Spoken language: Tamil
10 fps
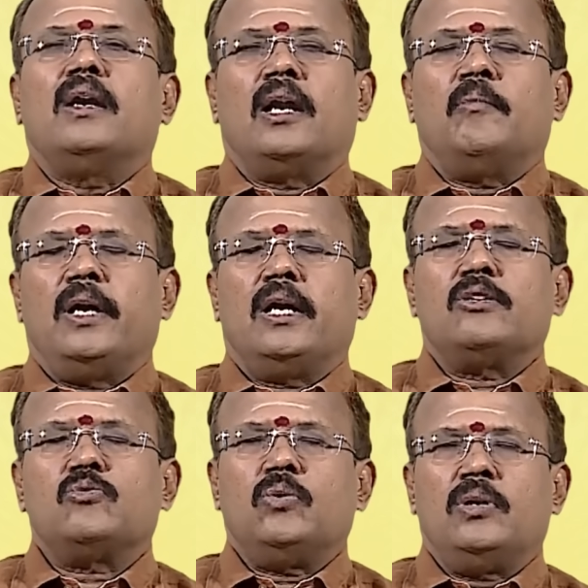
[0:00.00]
நன்மையான
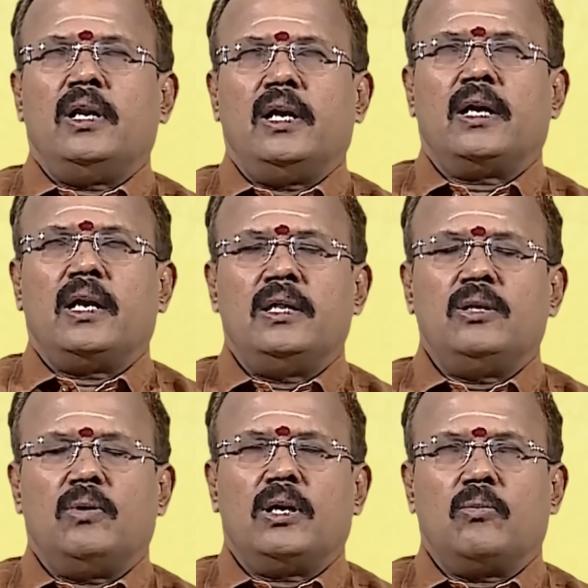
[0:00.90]
சூழ்நிலை
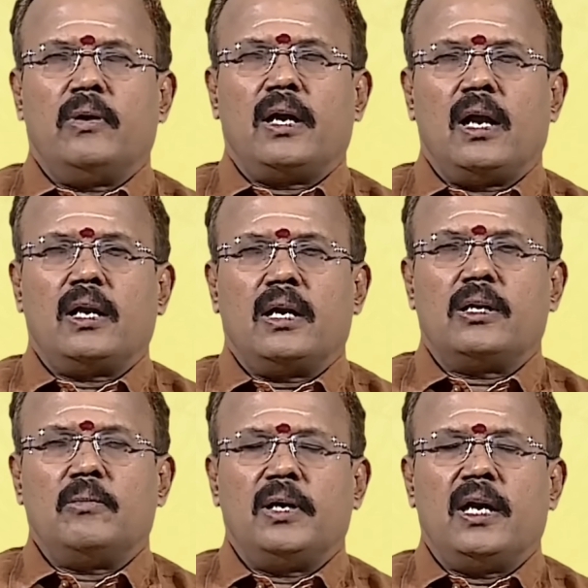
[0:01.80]
கணிந்து வரக்கூடிய
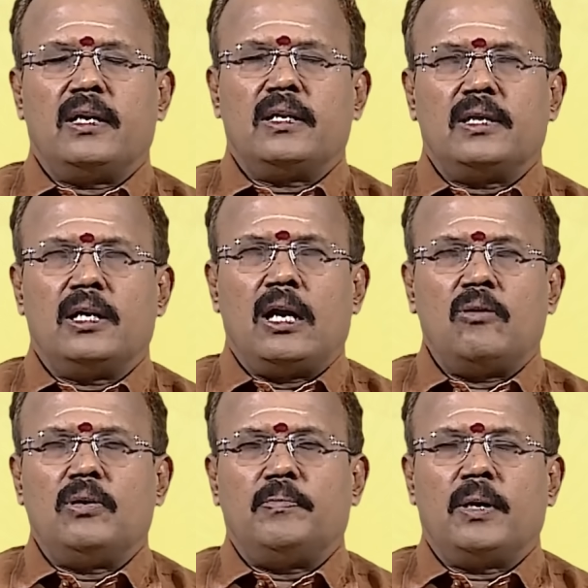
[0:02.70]
காலகட்டம் ஏற்றத்தின்
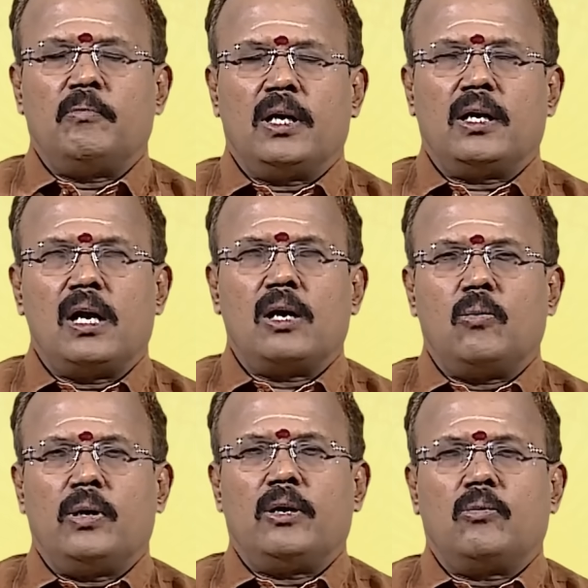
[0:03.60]
அளவு பண்படங்காக
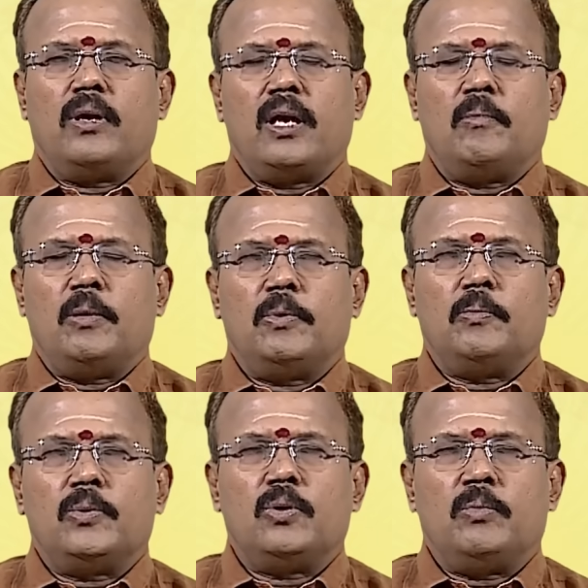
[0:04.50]
உயரக்கூடிய அமைப்பு
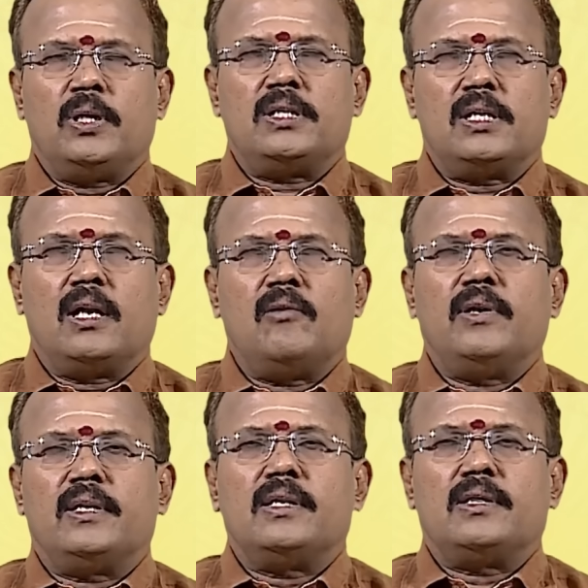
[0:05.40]
புது முயற்சிகள்
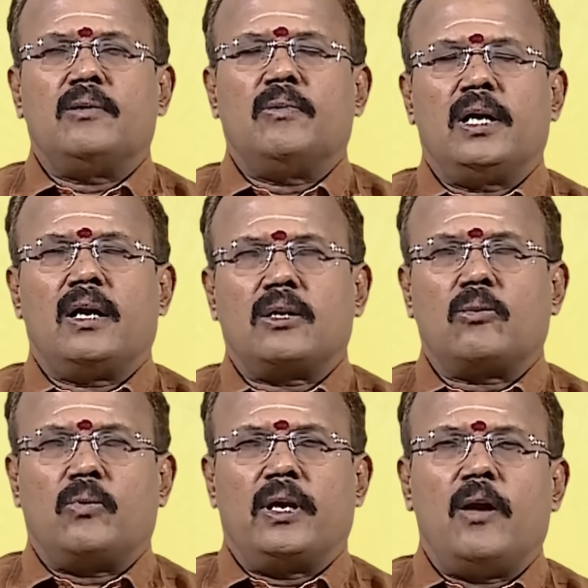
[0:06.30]
வெற்றி திருவினை
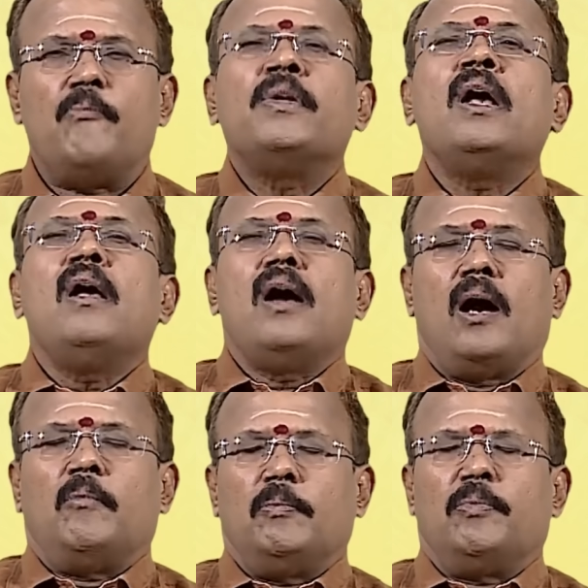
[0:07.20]
ஆக்கக்கூடிய
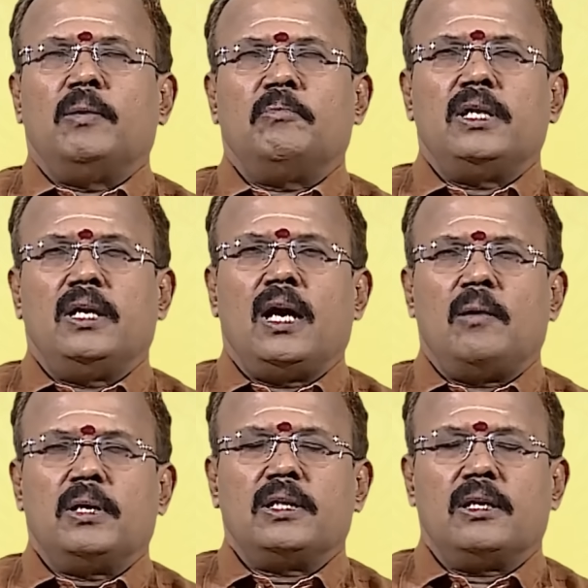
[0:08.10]
அமைப்பு என்பதை
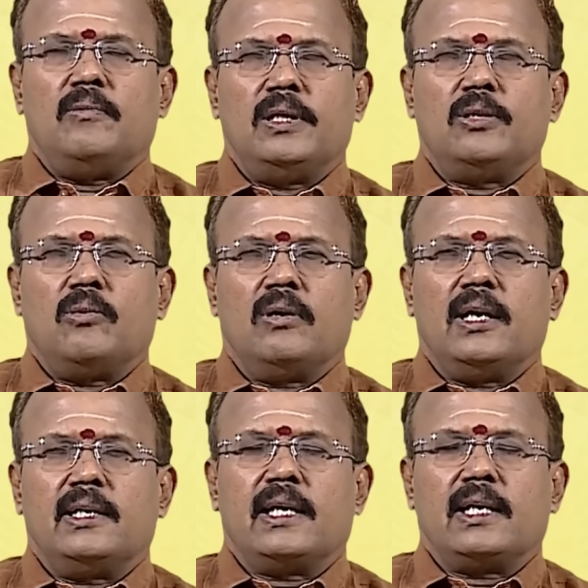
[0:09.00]
ஞாபகத்தில்
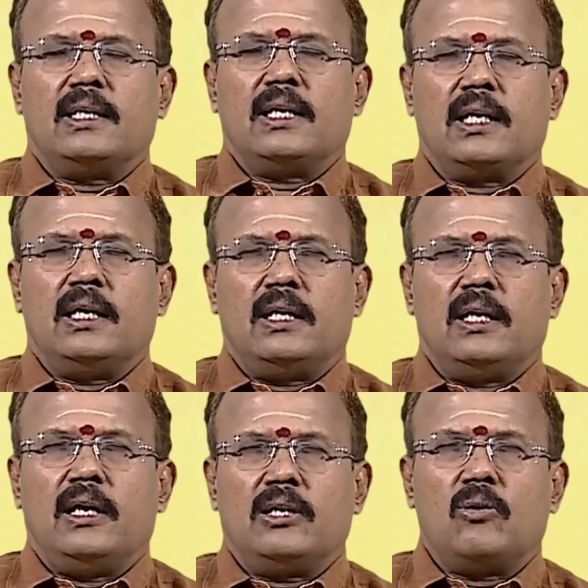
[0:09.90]
வைத்துக்கொள்ளுங்கள் டக்கு டக்கென்று
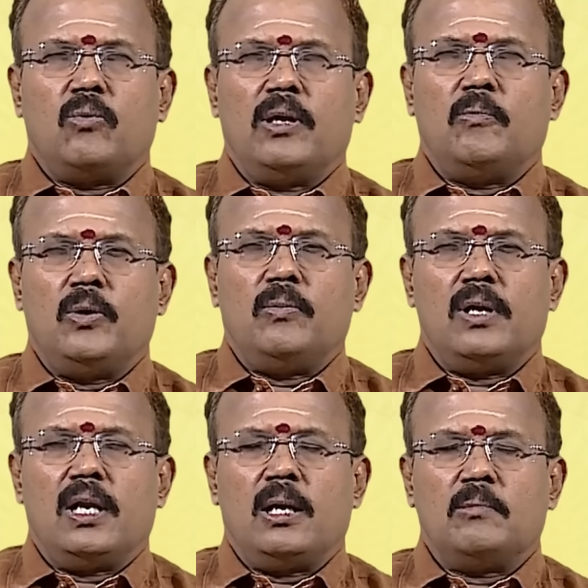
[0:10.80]
எடுக்கக்கூடிய
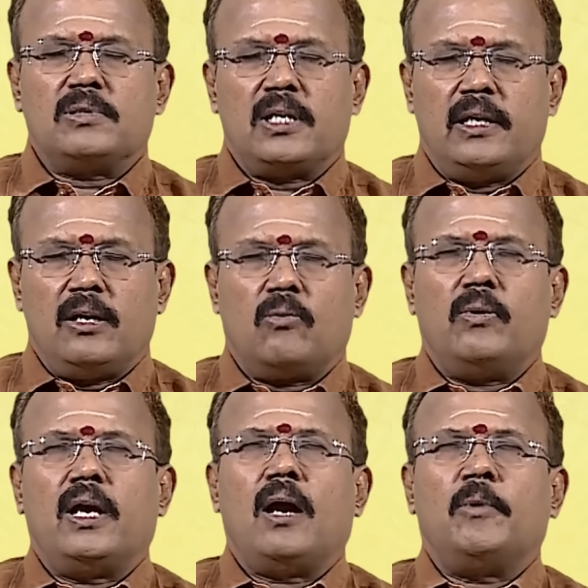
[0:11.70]
முடிவுகளெல்லாம்
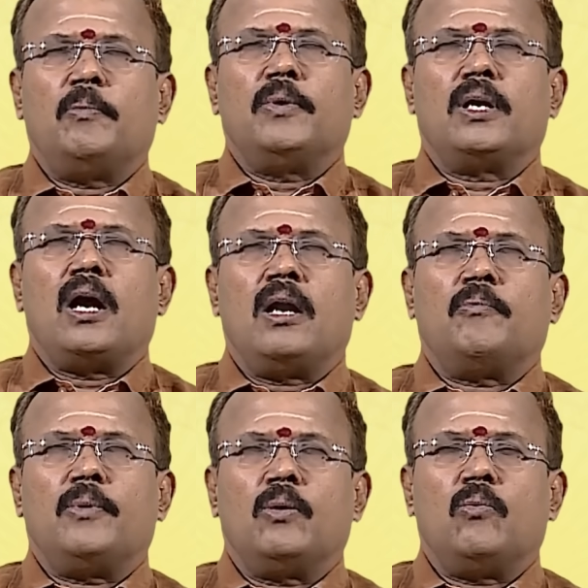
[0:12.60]
செய்யக்கூடிய அமைப்பு
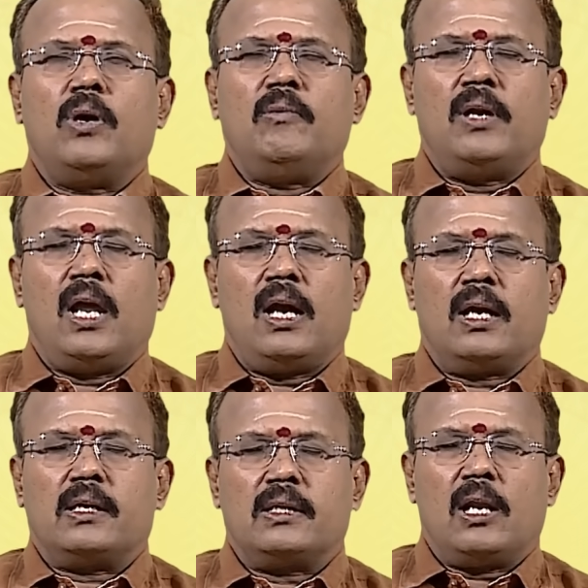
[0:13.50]
காணப்படும் ஓய்வு
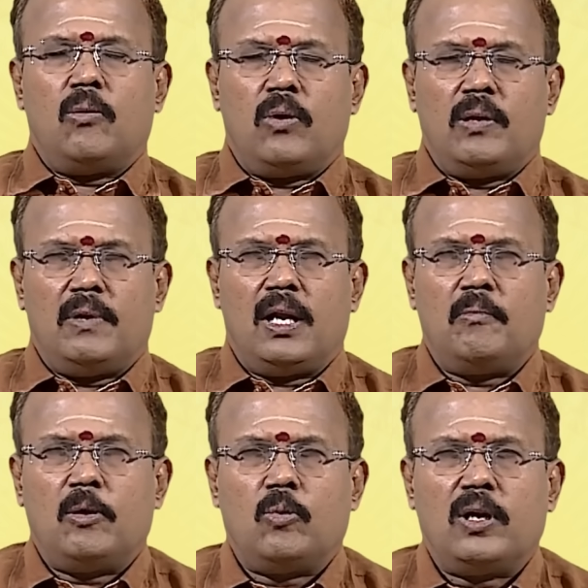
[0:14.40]
நாளாக இருந்தாலும் ஓய்வு
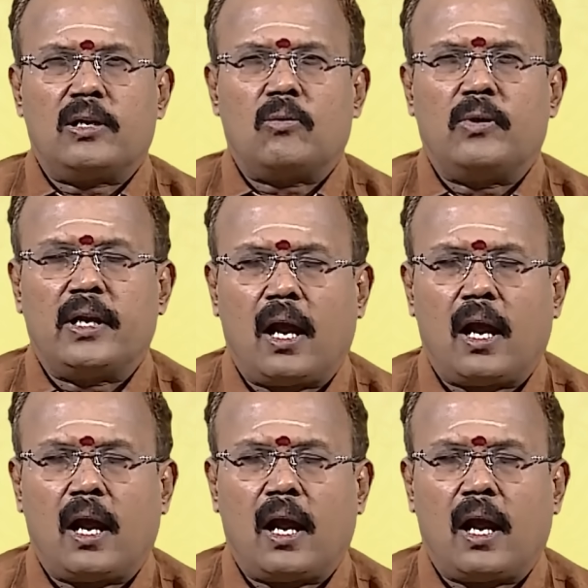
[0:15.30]
இல்லாமல் உழைக்கக்கூடிய